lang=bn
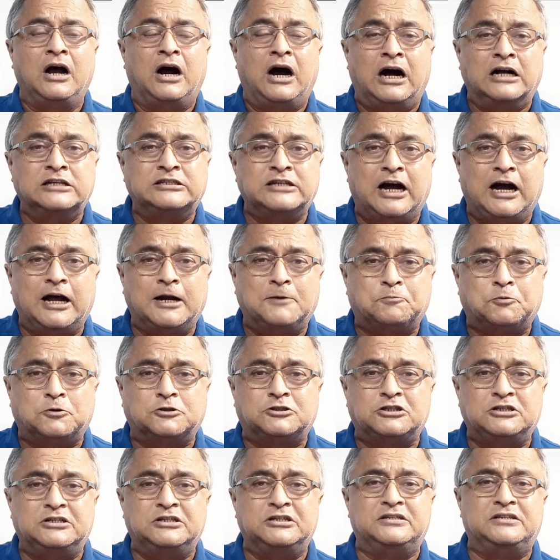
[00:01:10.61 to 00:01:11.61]
হাজার
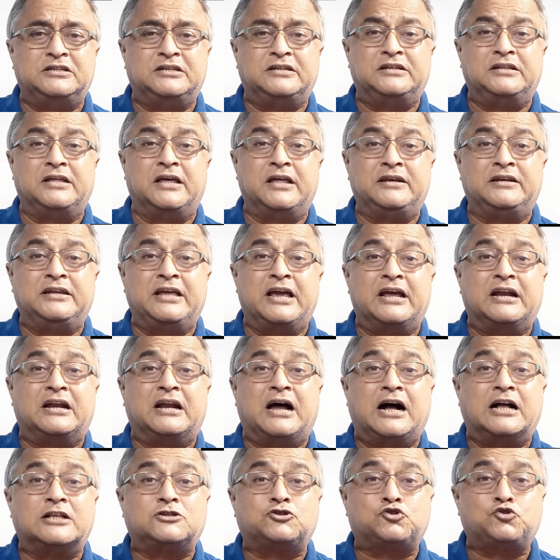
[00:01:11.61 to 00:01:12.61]
প্রতিনিধিদের নিয়ে
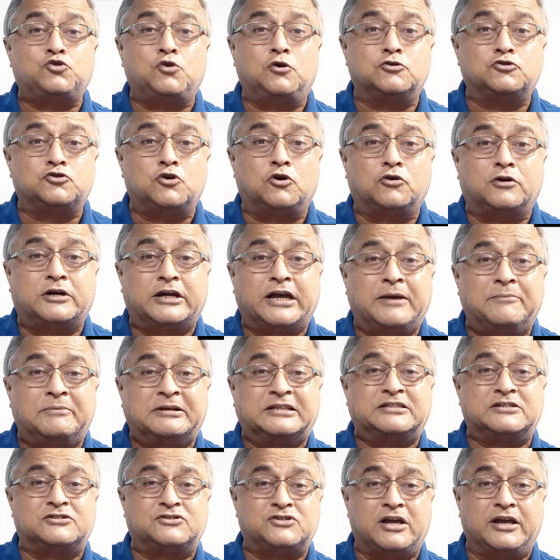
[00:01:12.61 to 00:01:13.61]
রাজস্ব যজ্ঞে
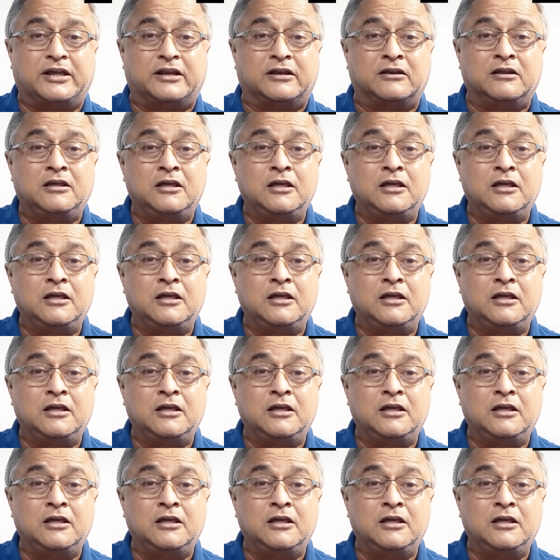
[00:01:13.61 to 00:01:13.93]
মেতেছেন